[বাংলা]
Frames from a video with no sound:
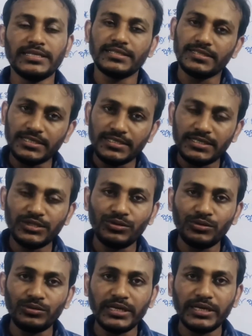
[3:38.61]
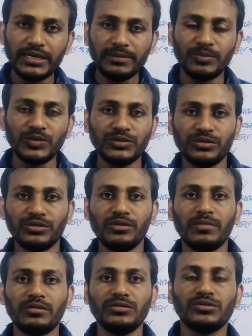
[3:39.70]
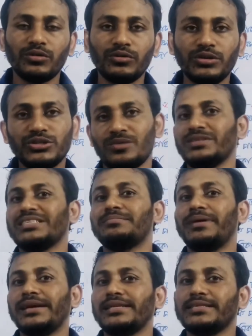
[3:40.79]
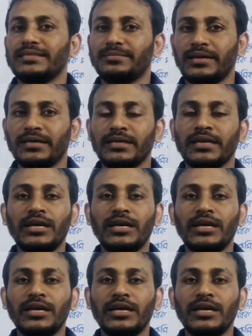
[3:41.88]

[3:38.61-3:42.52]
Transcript: সৃষ্টির শুরু থেকে এই পর্যন্ত মানুষ কখনোই সমাজের বাইরে যেতে পারেনি